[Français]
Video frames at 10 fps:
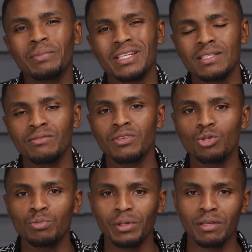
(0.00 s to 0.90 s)
principe vient
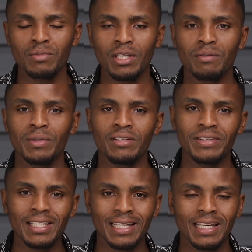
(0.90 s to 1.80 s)
du premier, mais de
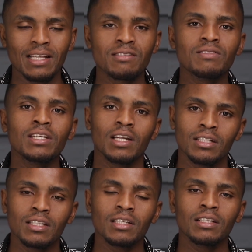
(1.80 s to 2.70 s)
faire des créatives de
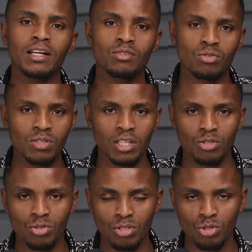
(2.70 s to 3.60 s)
qualité reste aussi quelque
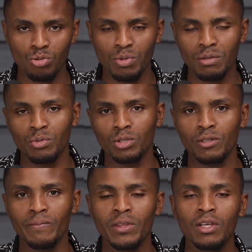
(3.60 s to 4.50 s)
chose qui est super
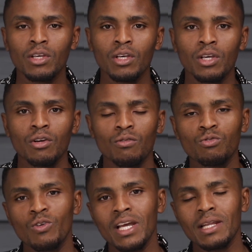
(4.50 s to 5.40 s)
important.
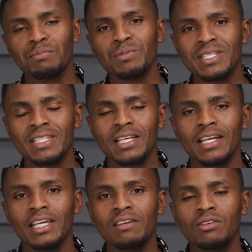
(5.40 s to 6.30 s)
Vous voyez les
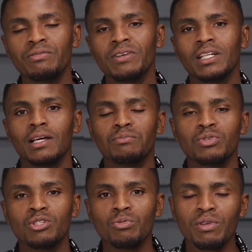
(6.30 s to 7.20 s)
publicitaires, quand ils veulent faire de la
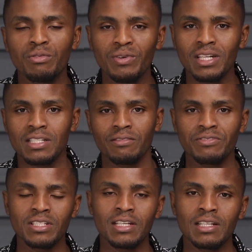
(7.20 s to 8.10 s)
publicité ou bien ils veulent faire des
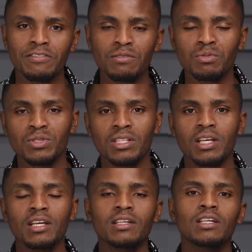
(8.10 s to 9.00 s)
affiches, des affiches
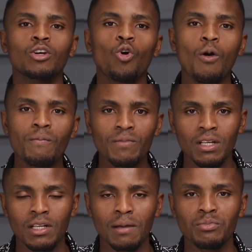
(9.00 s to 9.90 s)
publicitaires, comme
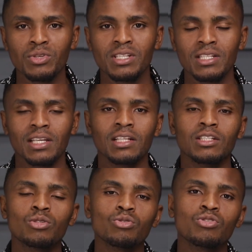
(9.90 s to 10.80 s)
la publicité c'est quelque
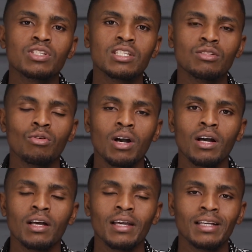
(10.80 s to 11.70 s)
chose qui
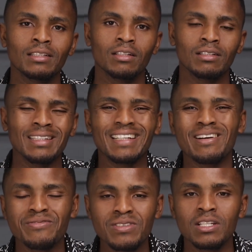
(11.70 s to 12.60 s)
doit être dans la
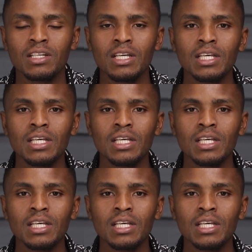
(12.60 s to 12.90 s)
ville,